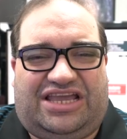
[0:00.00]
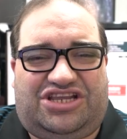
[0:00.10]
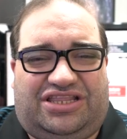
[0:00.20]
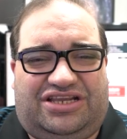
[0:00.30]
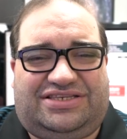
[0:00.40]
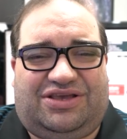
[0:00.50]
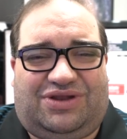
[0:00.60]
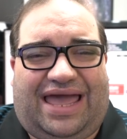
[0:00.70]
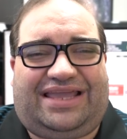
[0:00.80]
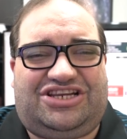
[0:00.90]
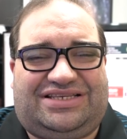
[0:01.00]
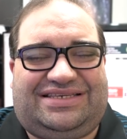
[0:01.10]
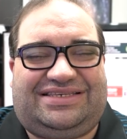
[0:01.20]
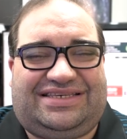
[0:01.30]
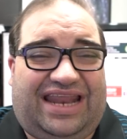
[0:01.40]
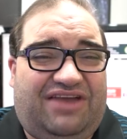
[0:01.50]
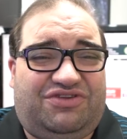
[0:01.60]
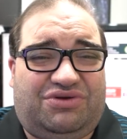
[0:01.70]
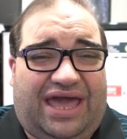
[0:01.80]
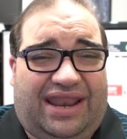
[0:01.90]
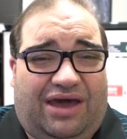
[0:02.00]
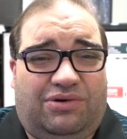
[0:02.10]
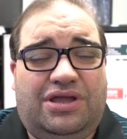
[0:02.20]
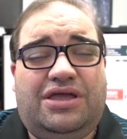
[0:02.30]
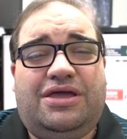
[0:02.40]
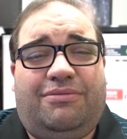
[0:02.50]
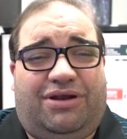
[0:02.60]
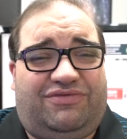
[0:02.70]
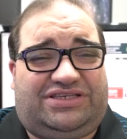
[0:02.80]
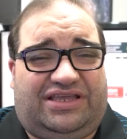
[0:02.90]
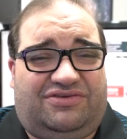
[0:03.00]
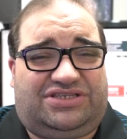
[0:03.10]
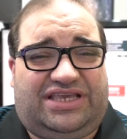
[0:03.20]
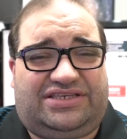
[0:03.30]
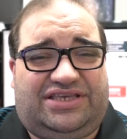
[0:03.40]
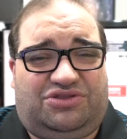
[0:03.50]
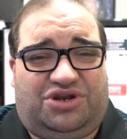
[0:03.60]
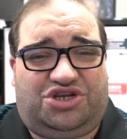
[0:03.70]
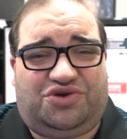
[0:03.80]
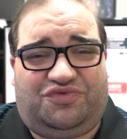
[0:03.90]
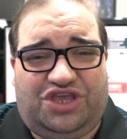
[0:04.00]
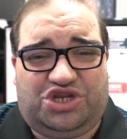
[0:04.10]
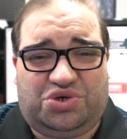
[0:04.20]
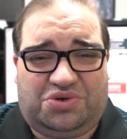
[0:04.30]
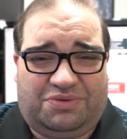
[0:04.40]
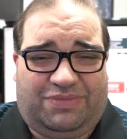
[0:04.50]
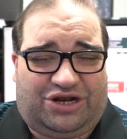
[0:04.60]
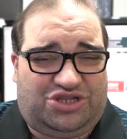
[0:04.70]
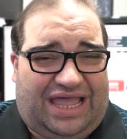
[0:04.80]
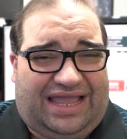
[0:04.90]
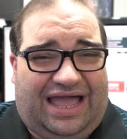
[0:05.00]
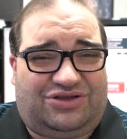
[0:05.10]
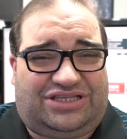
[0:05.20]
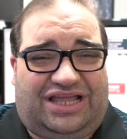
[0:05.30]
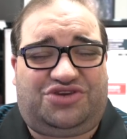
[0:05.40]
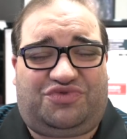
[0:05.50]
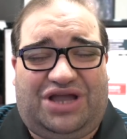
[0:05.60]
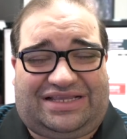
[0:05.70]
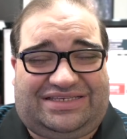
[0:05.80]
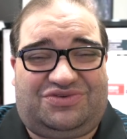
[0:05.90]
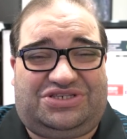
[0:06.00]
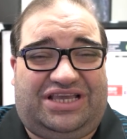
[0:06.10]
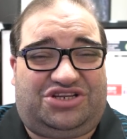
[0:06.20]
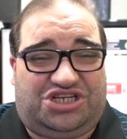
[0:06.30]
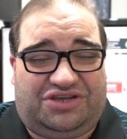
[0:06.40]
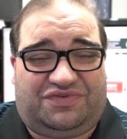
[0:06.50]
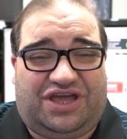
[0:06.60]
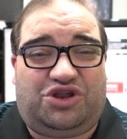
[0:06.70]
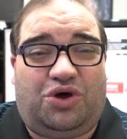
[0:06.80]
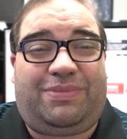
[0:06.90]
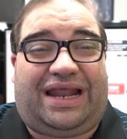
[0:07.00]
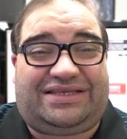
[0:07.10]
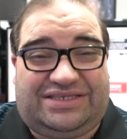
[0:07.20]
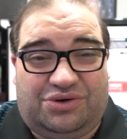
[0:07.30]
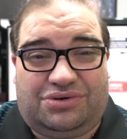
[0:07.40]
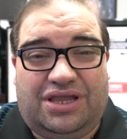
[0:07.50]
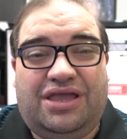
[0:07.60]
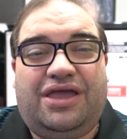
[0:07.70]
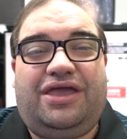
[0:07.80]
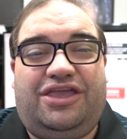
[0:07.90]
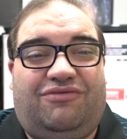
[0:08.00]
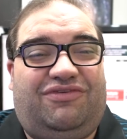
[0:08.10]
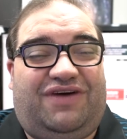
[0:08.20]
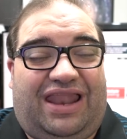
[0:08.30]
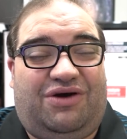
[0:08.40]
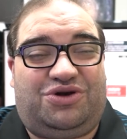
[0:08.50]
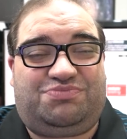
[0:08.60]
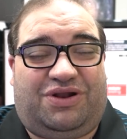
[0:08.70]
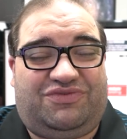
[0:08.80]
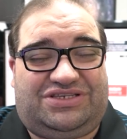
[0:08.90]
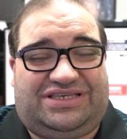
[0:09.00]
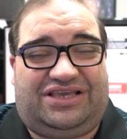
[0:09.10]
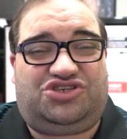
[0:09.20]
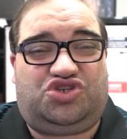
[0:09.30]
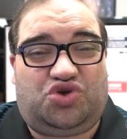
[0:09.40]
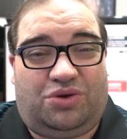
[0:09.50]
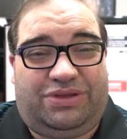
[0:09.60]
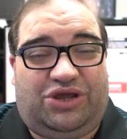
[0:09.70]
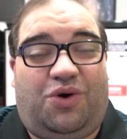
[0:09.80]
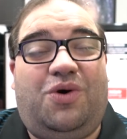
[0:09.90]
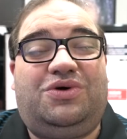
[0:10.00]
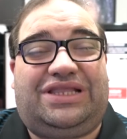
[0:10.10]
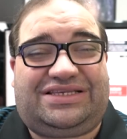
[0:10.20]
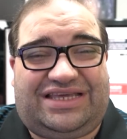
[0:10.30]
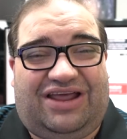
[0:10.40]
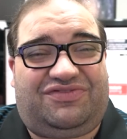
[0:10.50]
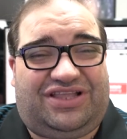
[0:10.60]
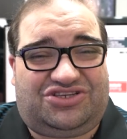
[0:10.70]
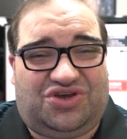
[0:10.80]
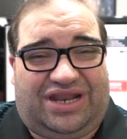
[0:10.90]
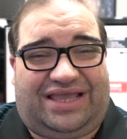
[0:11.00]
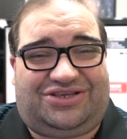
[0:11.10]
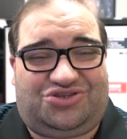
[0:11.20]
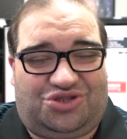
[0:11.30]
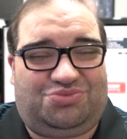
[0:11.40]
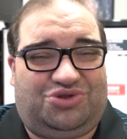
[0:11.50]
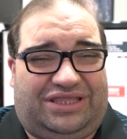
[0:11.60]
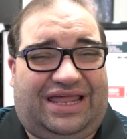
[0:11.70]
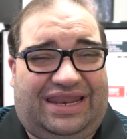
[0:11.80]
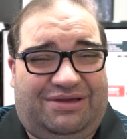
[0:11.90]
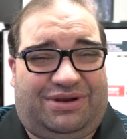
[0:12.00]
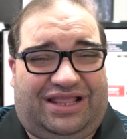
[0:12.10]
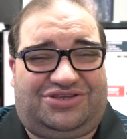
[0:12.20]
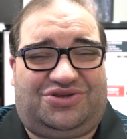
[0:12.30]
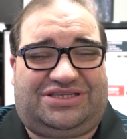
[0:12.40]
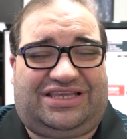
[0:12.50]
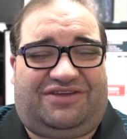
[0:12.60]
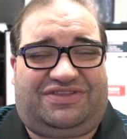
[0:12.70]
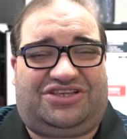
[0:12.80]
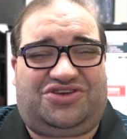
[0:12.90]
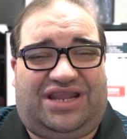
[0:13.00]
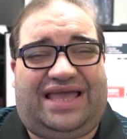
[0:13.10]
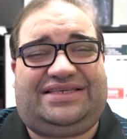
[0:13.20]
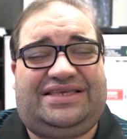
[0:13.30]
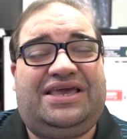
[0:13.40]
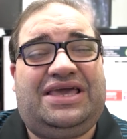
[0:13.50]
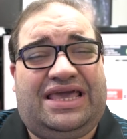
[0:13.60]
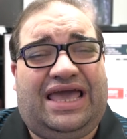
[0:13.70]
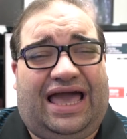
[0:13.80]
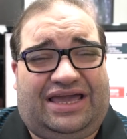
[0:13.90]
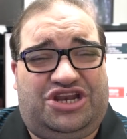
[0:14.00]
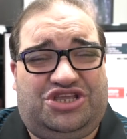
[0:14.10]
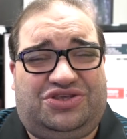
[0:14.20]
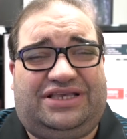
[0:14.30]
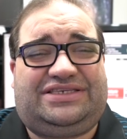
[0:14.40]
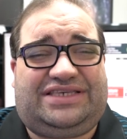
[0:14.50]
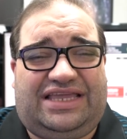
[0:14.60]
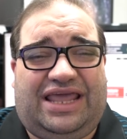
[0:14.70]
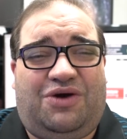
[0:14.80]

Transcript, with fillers: aí, já deixa o seu like, já se inscreve no canal para você não esquecer durante o vídeo, para ajudar a causa da divulgação científica no Brasil. E eu vou falar hoje para vocês sobre ondas gravitacionais. Todo mundo ainda lembra das ondas gravitacionais? Acredito que sim, né?